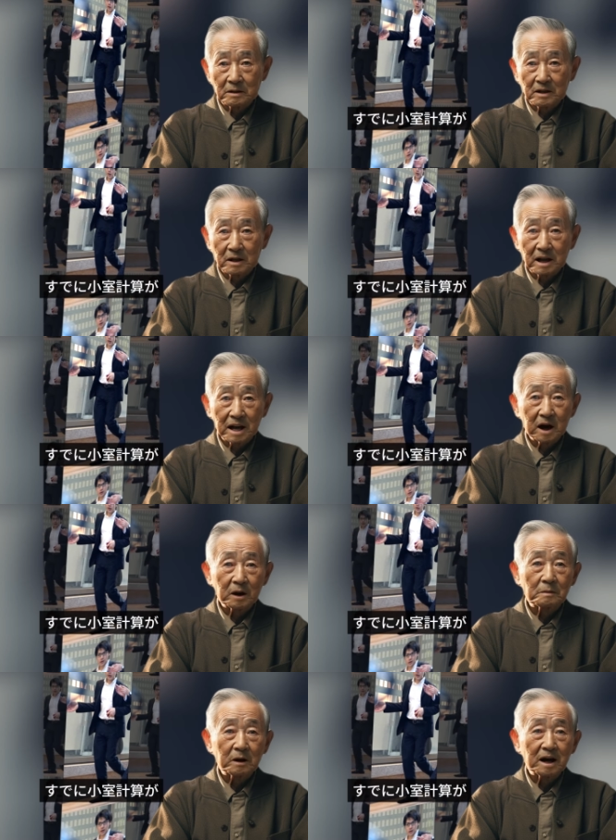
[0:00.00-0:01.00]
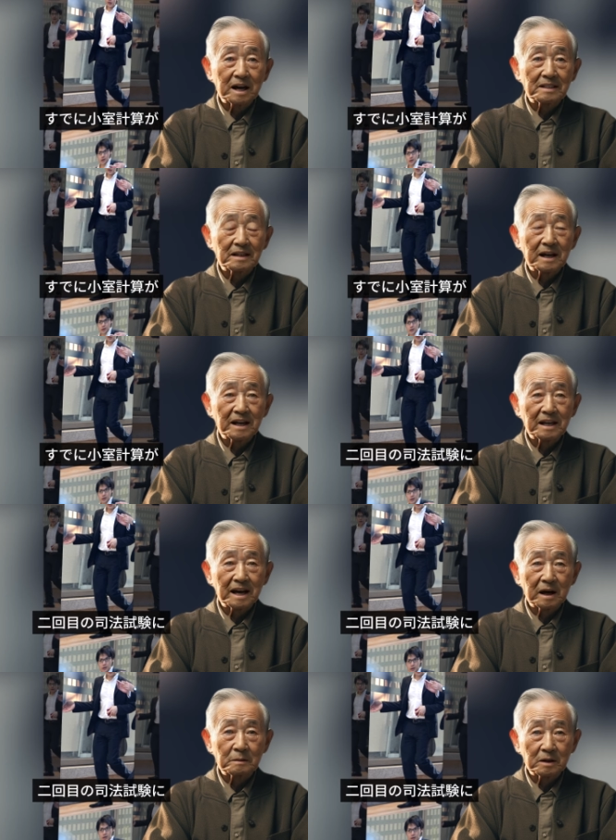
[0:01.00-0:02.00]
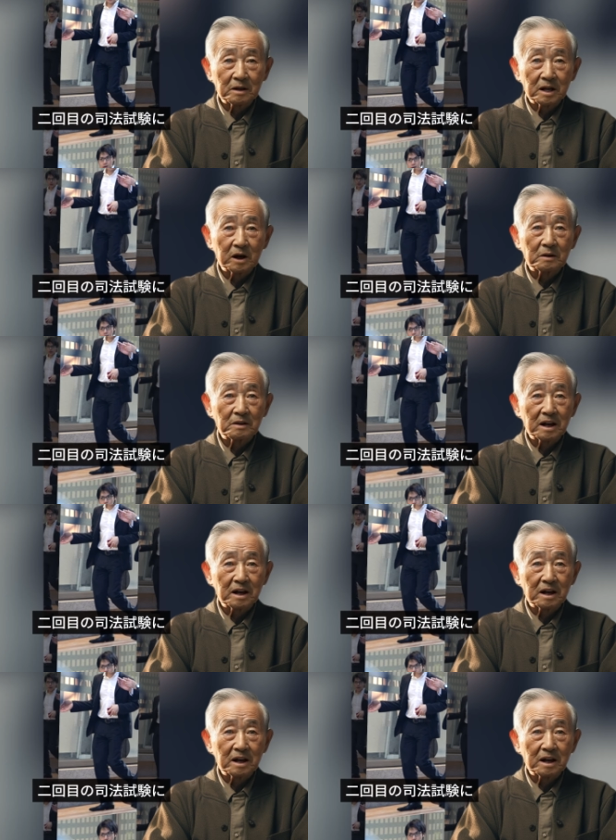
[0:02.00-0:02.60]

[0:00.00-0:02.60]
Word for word: すでに小室圭さんが2回目の司法